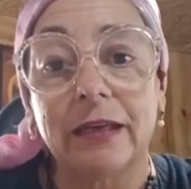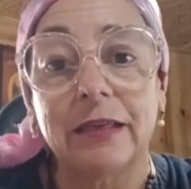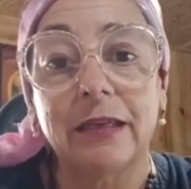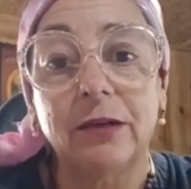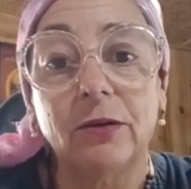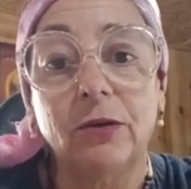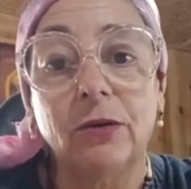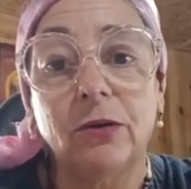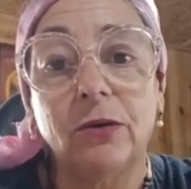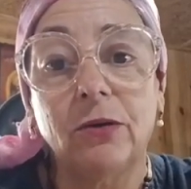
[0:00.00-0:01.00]

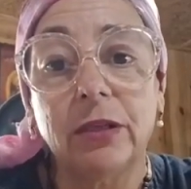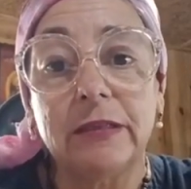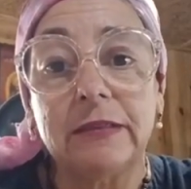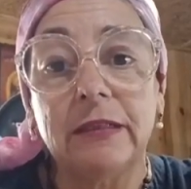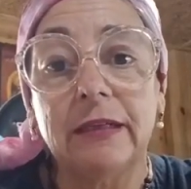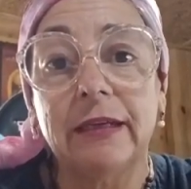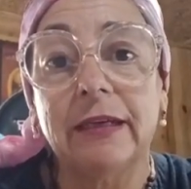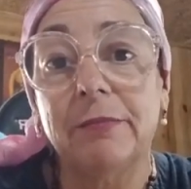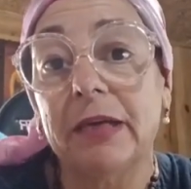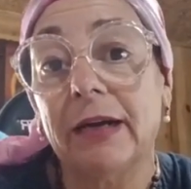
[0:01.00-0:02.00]
Quiero decirles
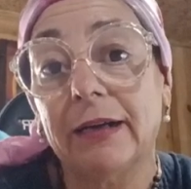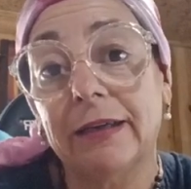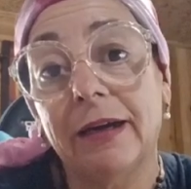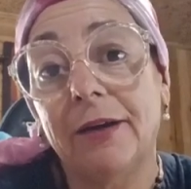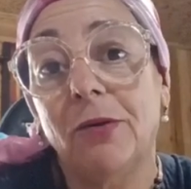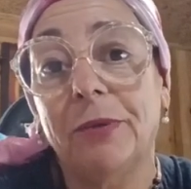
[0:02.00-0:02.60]
que me hackearon,